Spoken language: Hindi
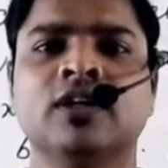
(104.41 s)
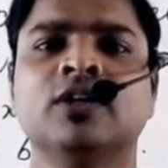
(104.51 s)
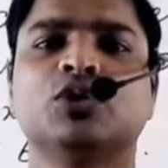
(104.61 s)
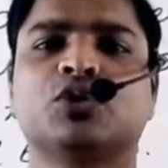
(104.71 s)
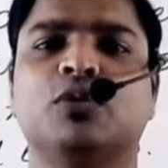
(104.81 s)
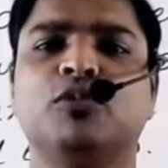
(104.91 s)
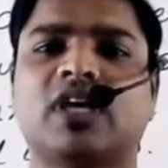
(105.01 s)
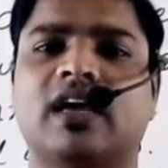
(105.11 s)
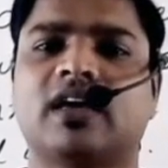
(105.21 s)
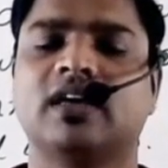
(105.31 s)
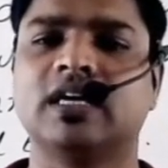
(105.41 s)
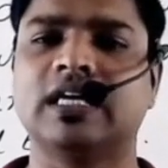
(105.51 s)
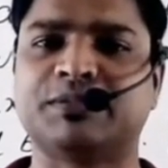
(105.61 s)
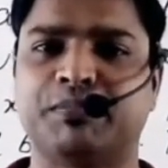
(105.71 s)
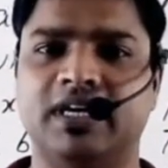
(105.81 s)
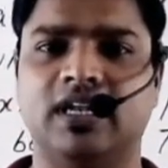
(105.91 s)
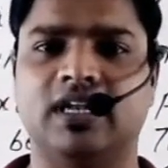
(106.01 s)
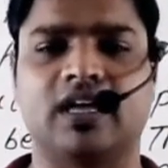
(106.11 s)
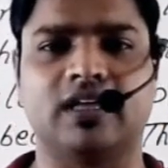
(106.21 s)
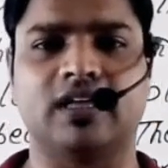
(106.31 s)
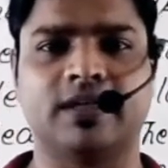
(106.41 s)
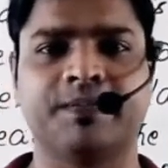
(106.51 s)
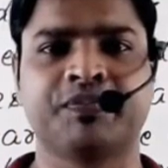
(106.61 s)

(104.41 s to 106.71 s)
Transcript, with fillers: तो उसको हम लोग क्या कहेंगे स्पेंडल कहेंगे